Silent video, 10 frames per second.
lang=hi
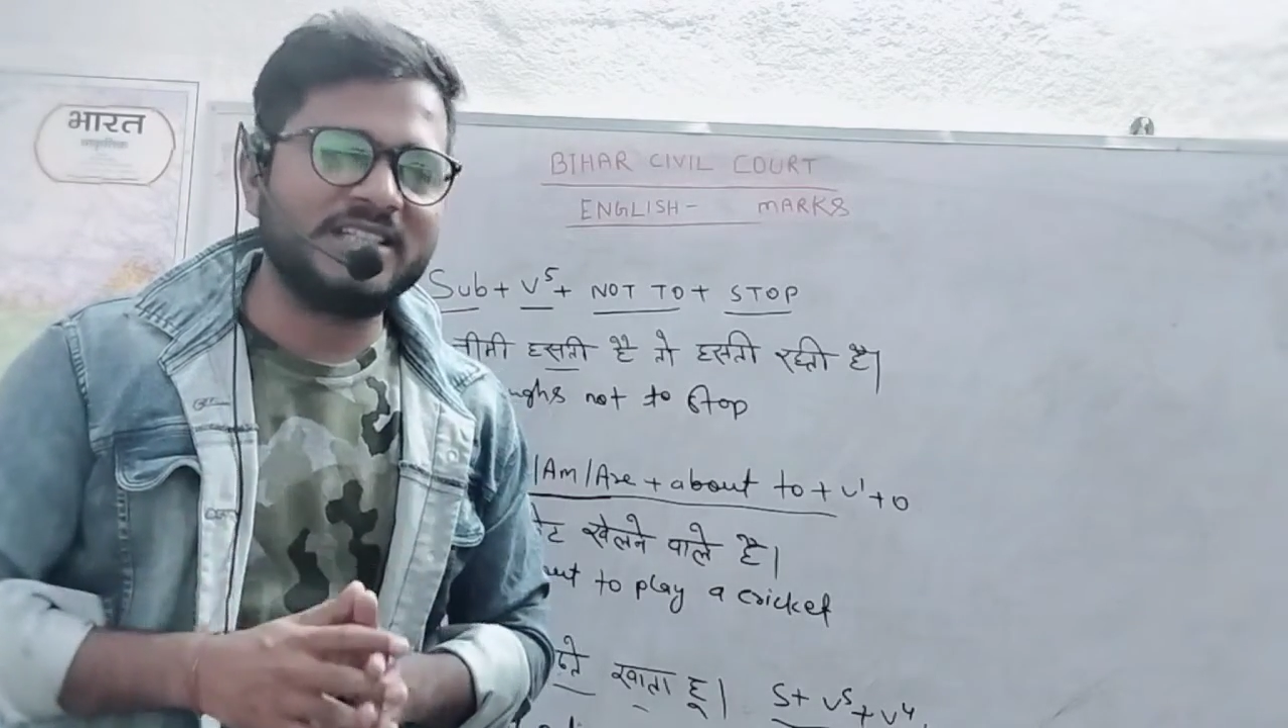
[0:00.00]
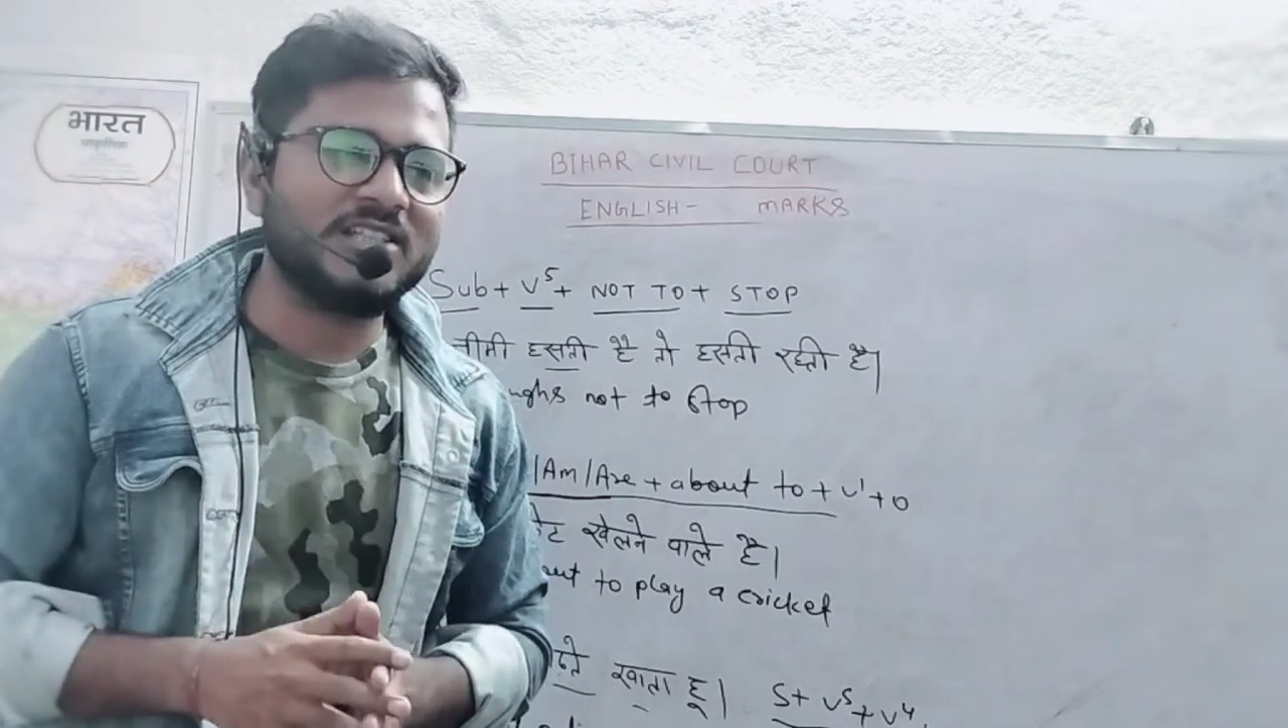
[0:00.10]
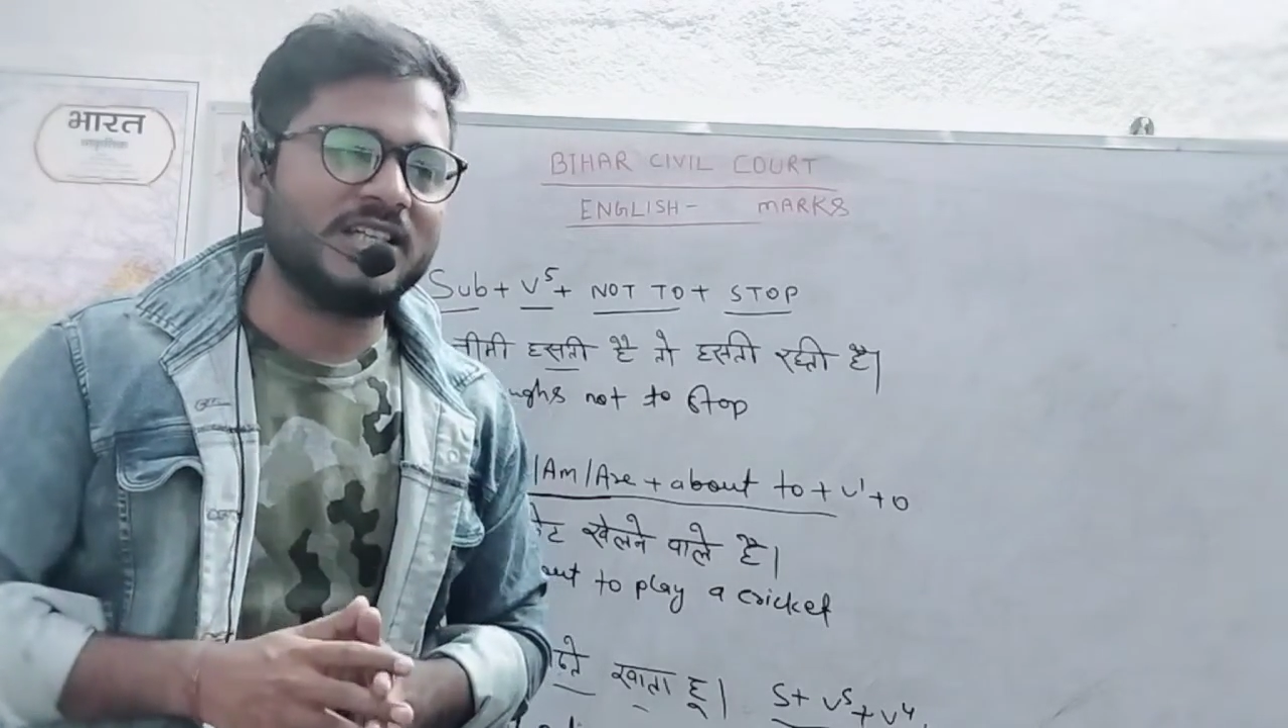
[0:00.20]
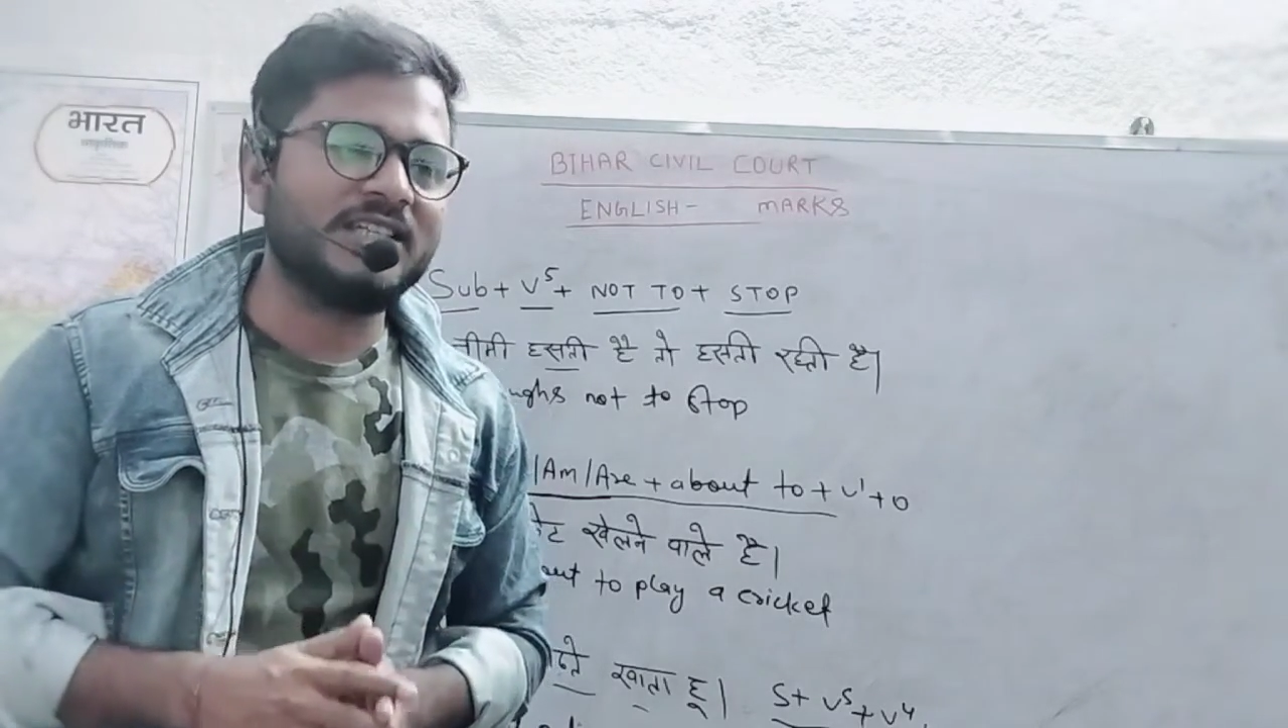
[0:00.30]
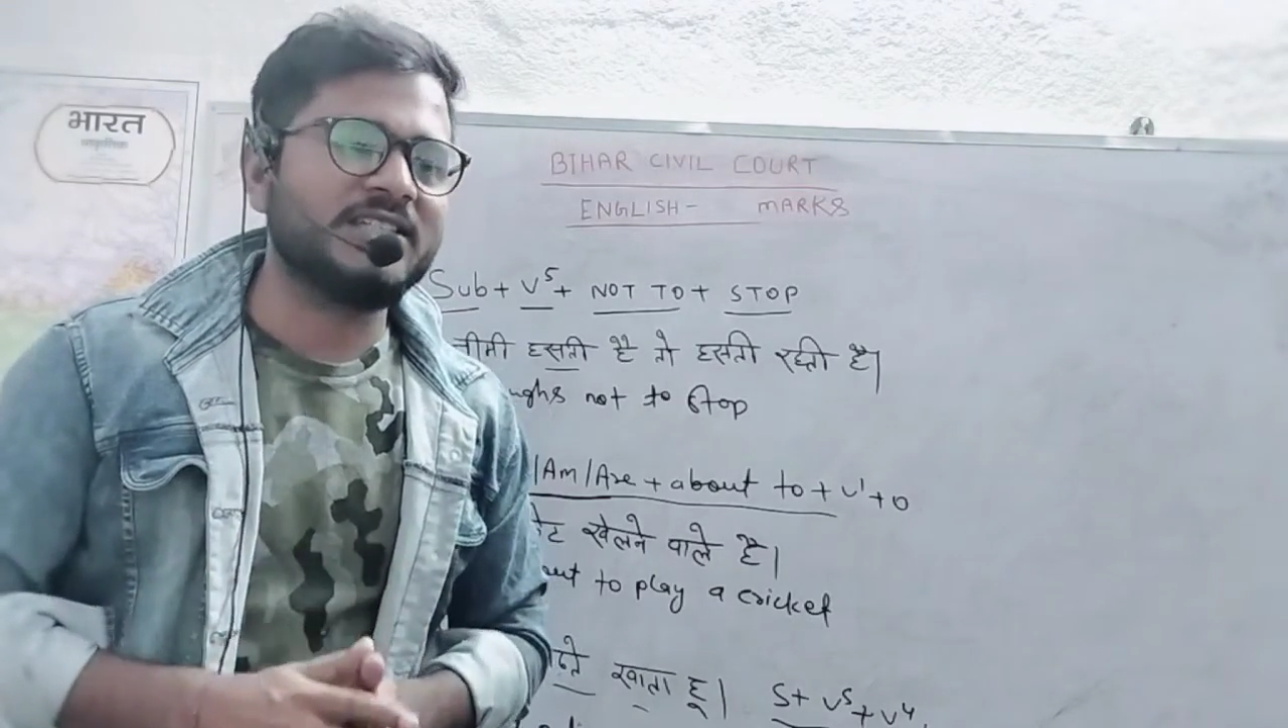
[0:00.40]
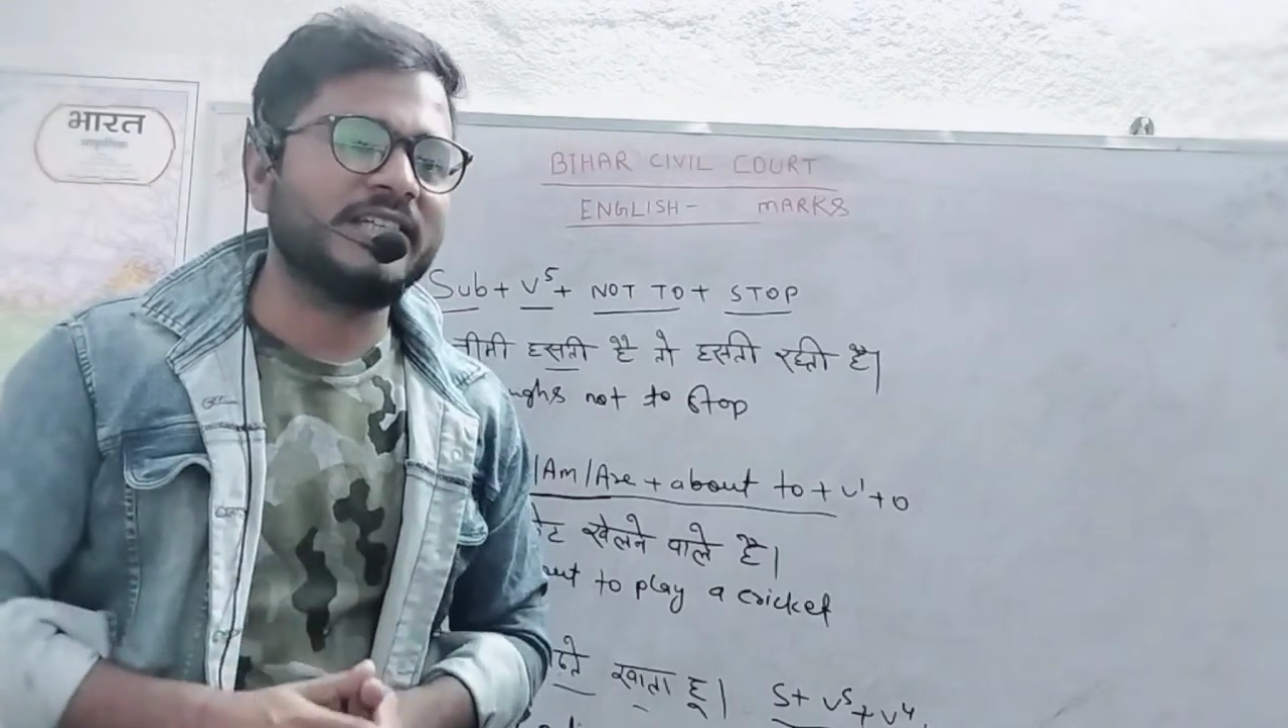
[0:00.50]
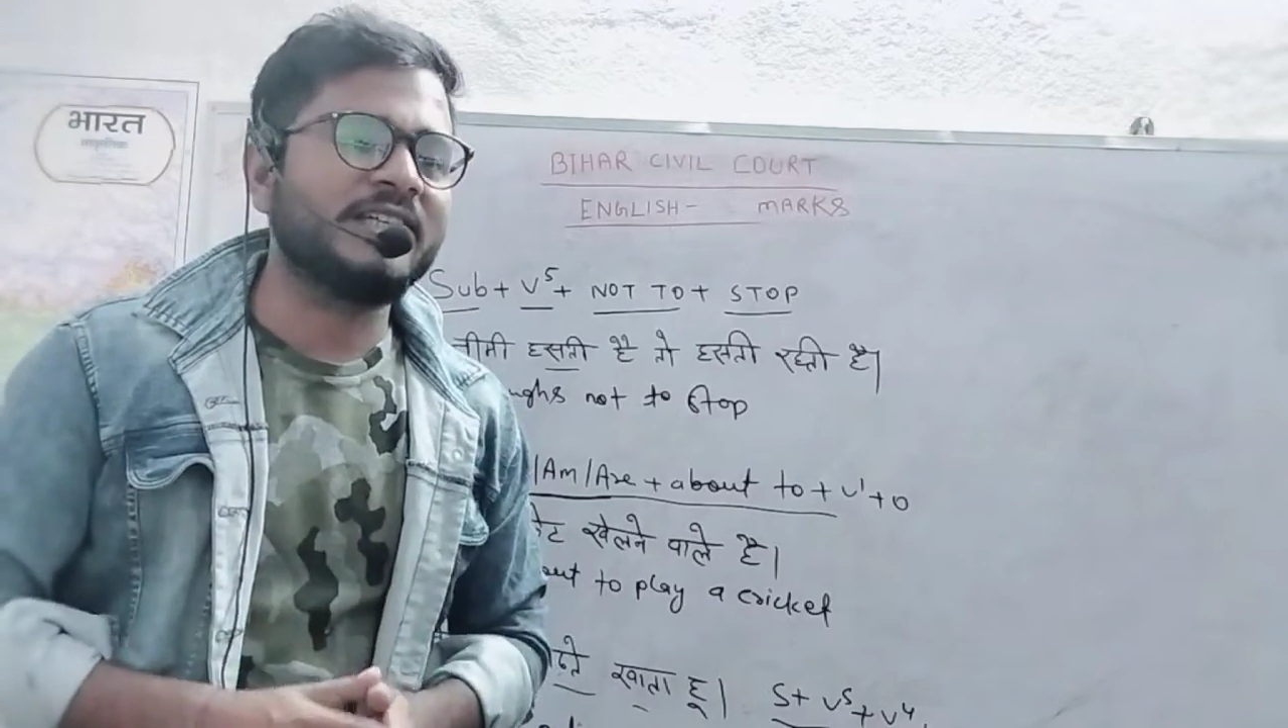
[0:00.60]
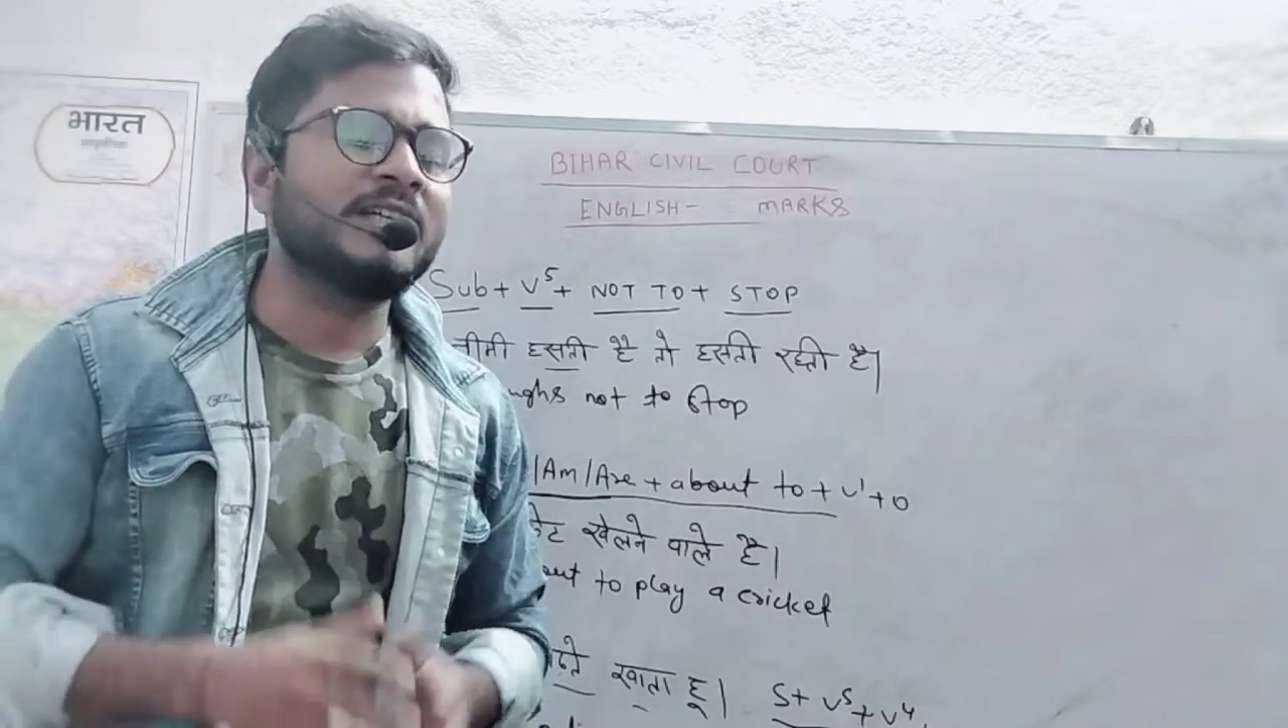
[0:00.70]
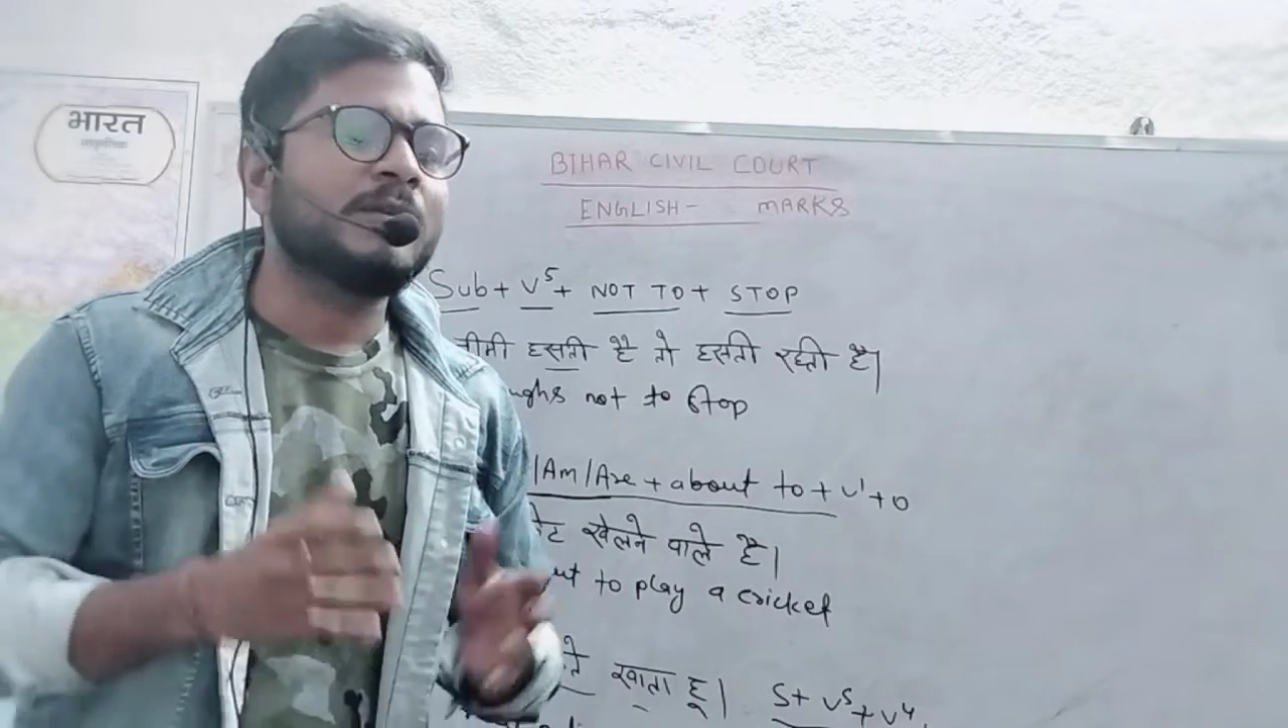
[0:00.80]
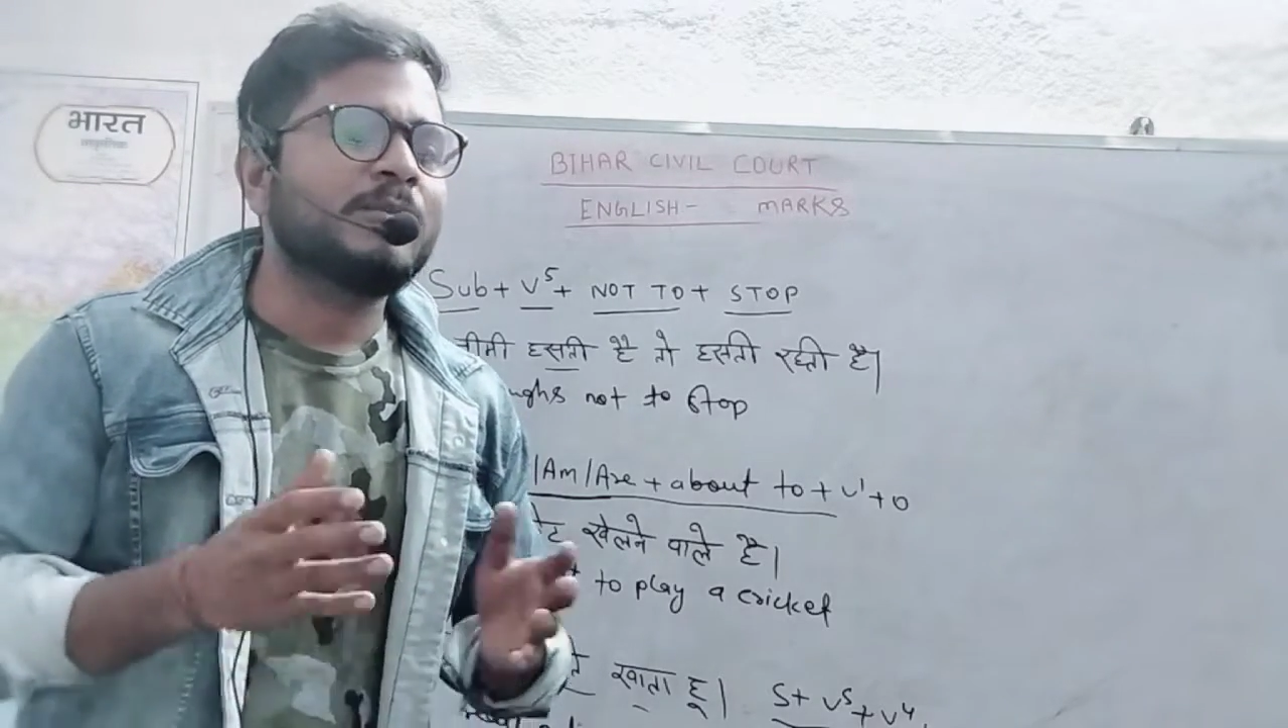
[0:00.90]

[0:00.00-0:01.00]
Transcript: नहीं जलने चाहिए